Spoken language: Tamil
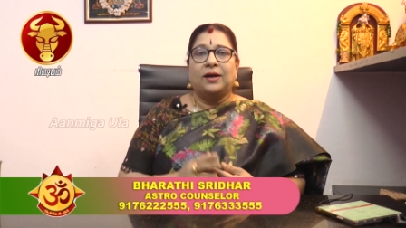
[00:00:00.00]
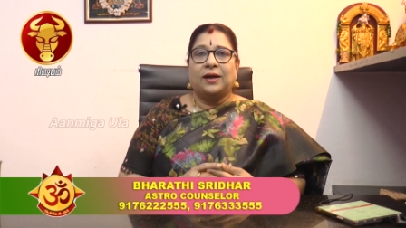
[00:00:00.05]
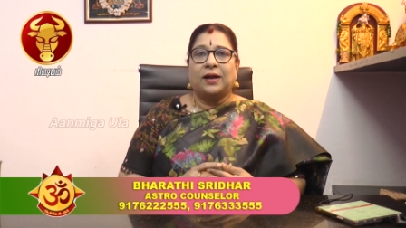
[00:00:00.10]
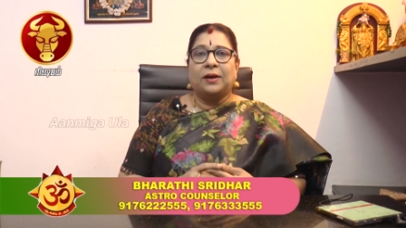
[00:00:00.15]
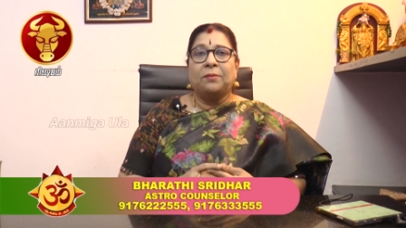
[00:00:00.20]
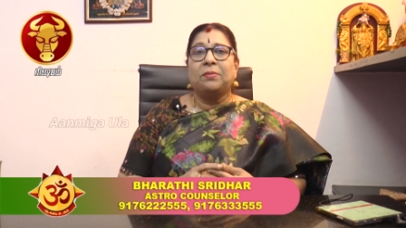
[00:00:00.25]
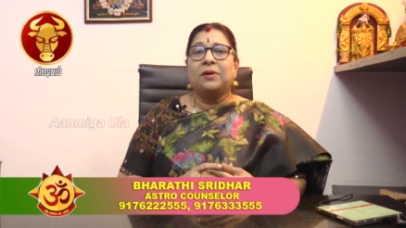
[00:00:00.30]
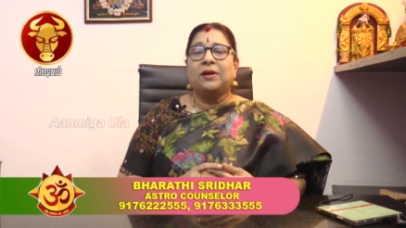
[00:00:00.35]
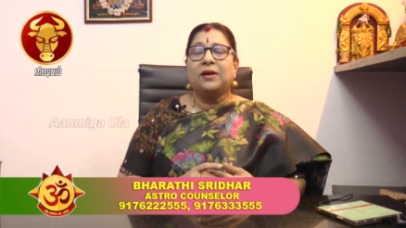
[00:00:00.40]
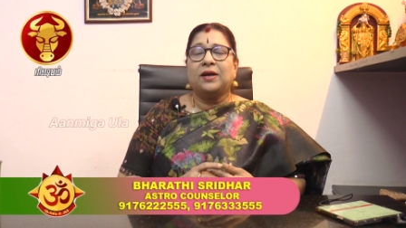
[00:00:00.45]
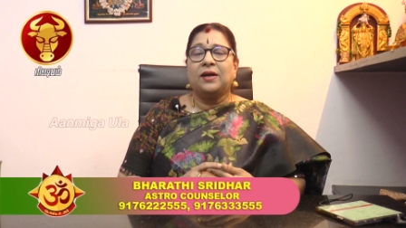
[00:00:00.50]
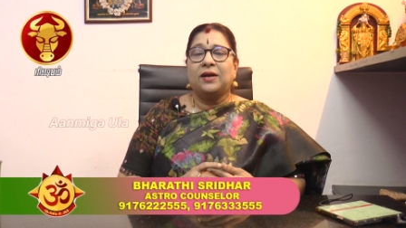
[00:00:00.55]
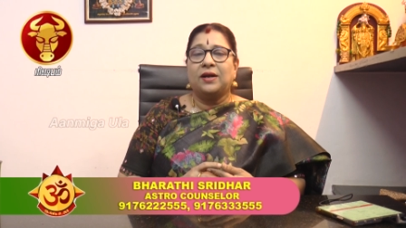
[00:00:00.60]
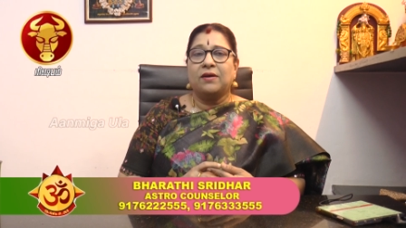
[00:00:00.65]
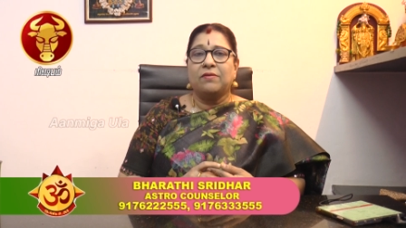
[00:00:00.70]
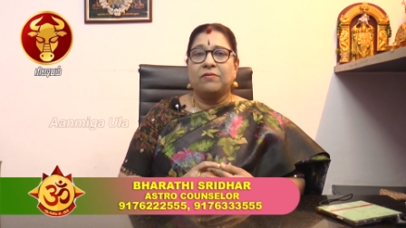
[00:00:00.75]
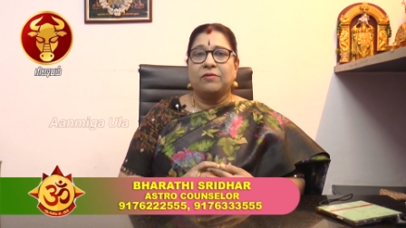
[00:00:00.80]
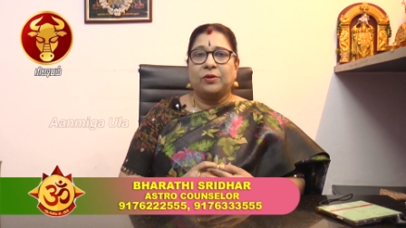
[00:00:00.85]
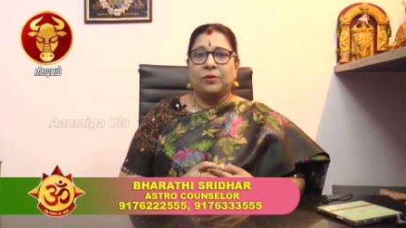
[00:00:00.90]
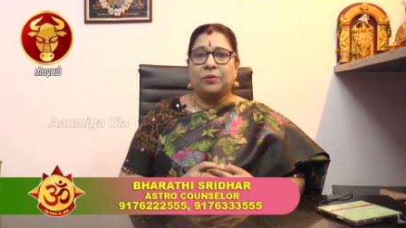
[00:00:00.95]

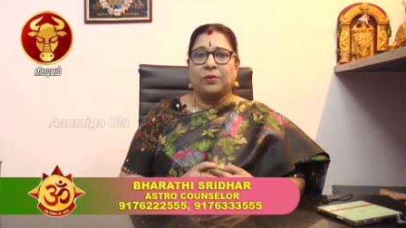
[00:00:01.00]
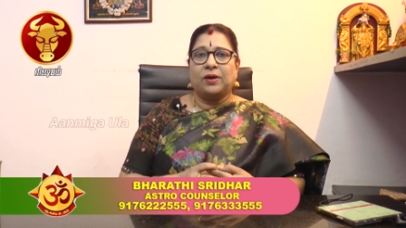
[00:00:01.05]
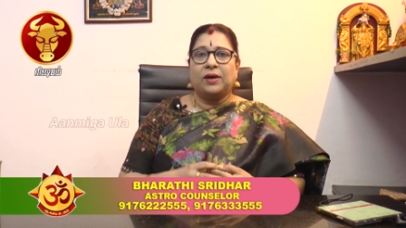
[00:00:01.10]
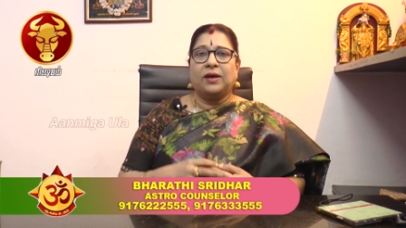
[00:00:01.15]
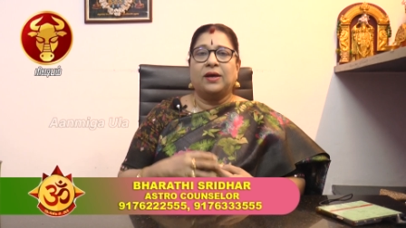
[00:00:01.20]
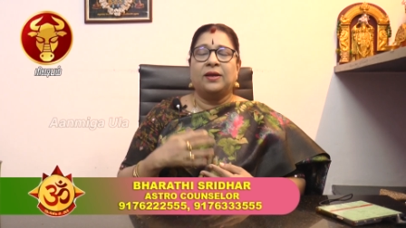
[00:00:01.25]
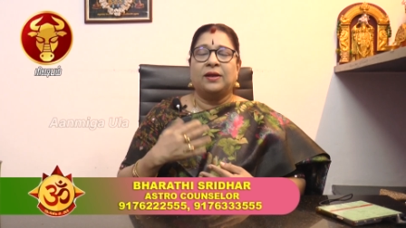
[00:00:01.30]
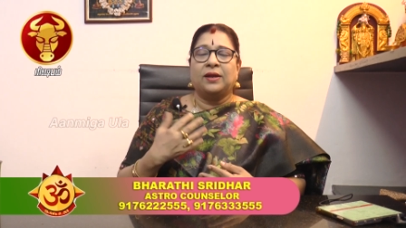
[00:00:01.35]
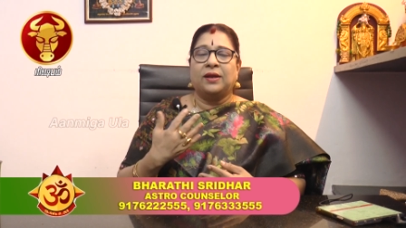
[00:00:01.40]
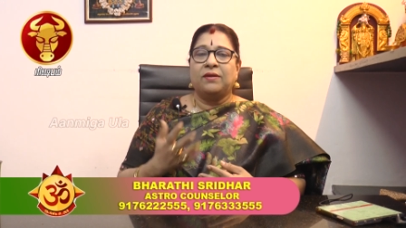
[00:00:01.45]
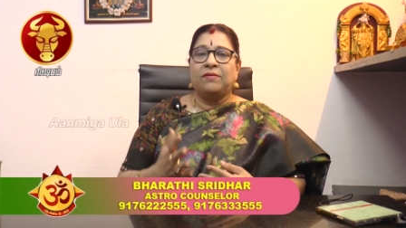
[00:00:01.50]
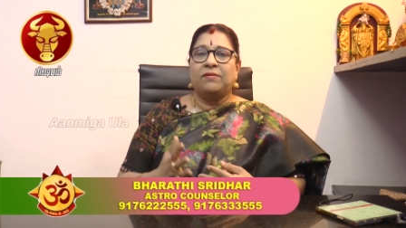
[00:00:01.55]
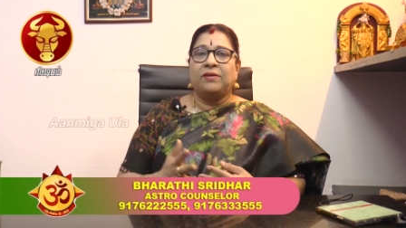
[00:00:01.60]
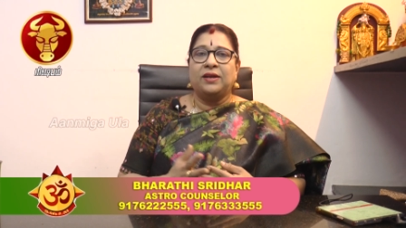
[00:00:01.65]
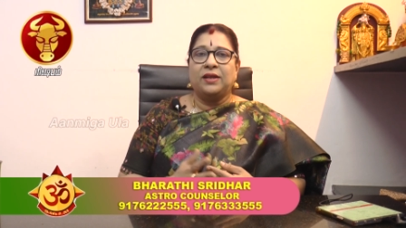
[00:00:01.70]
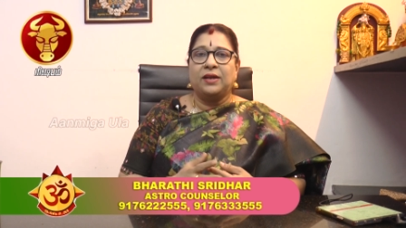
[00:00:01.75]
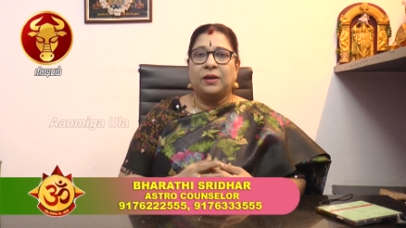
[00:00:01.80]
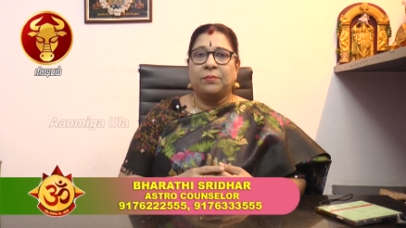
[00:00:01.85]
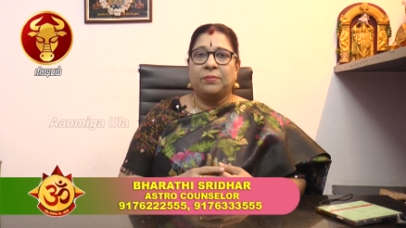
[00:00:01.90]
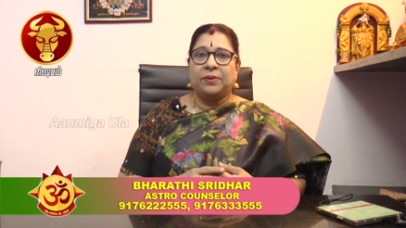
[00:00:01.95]
நண்பர்கள்லாம் வருவாங்க அதனால்
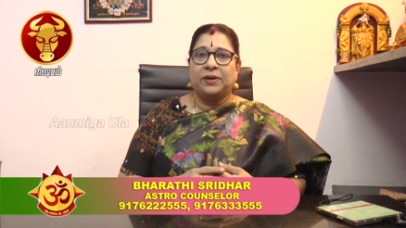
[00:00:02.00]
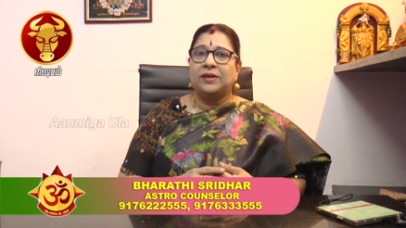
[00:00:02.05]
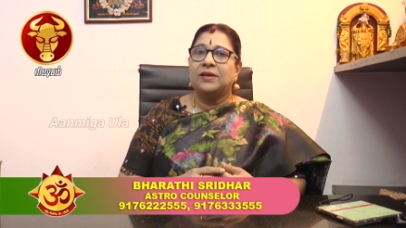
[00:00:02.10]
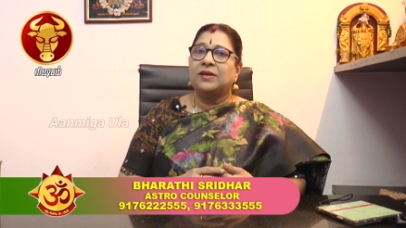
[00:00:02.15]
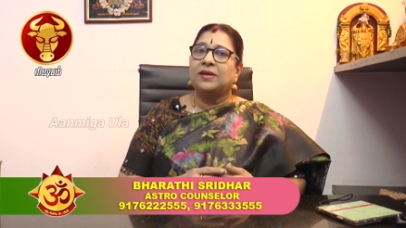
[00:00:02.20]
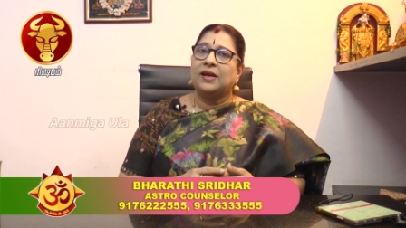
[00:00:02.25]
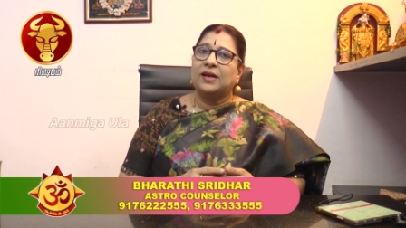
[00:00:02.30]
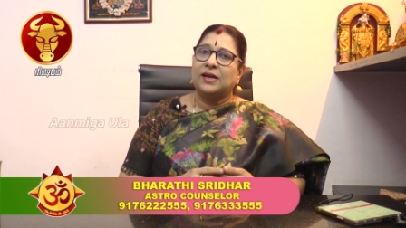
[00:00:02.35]
வெளியில் போயிட்டு